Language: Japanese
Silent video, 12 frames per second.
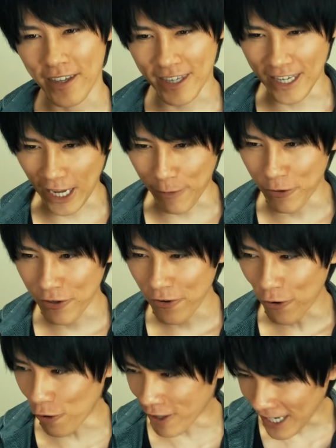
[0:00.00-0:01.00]
ゲーム、
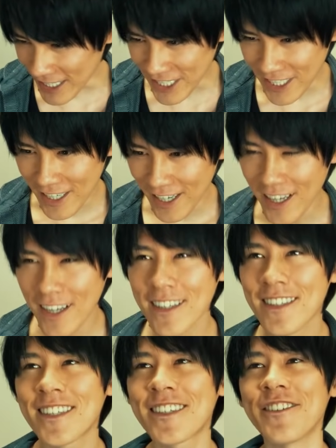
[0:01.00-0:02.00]
お菓子、
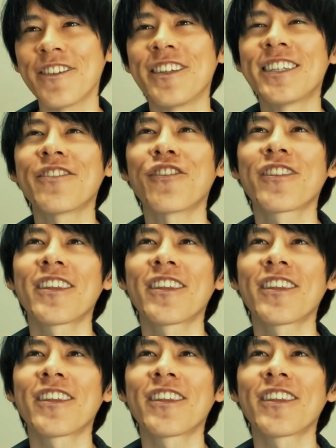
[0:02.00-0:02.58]
ついに揃っ